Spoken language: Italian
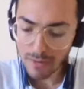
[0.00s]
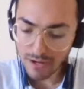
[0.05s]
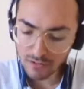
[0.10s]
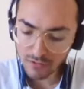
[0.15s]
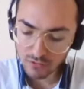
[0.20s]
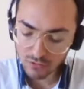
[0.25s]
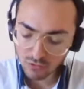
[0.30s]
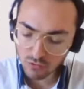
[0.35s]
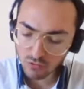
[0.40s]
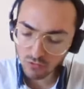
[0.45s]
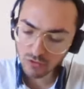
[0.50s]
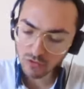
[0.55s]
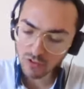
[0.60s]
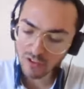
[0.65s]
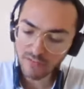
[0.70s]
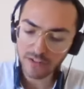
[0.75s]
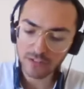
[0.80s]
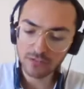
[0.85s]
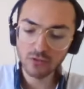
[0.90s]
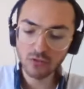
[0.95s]
Ma tu quando hai
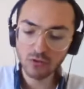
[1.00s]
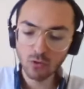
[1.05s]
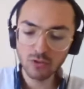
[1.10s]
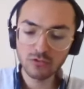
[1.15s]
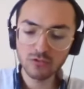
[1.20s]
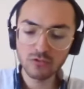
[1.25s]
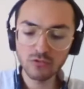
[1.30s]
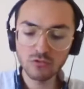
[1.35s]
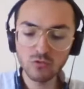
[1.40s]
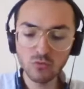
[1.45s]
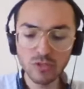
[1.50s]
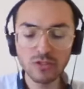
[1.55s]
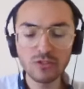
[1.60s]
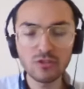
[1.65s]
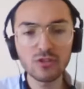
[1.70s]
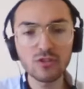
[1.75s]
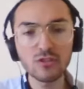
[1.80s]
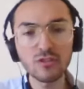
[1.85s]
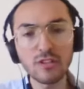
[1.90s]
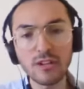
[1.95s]
fatto questo
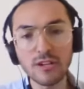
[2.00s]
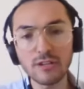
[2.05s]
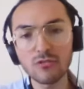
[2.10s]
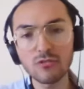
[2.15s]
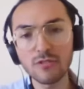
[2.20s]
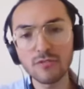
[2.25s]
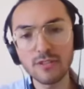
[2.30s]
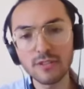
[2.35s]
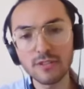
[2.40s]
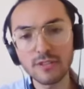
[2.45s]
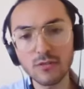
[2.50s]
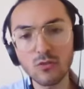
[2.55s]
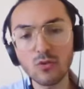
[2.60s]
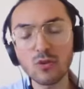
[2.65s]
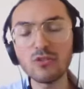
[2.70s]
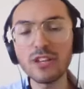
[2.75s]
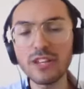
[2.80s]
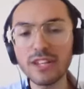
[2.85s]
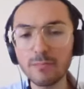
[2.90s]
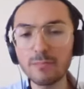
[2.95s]
switch nella tua vita,
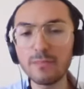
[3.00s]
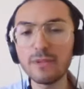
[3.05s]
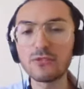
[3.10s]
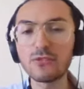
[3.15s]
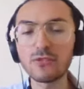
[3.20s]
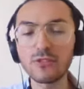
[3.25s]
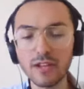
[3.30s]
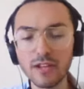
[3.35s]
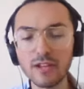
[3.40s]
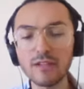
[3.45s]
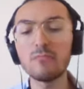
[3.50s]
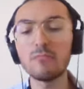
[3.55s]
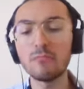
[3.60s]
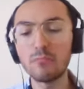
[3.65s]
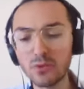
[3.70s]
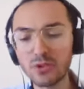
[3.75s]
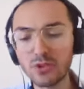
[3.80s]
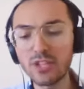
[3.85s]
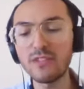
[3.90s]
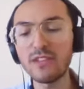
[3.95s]
quando hai capito che
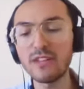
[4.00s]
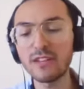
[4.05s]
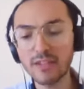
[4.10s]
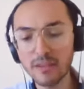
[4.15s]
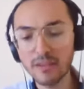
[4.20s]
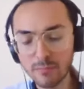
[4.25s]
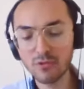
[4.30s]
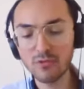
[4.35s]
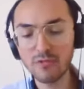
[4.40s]
potevi anche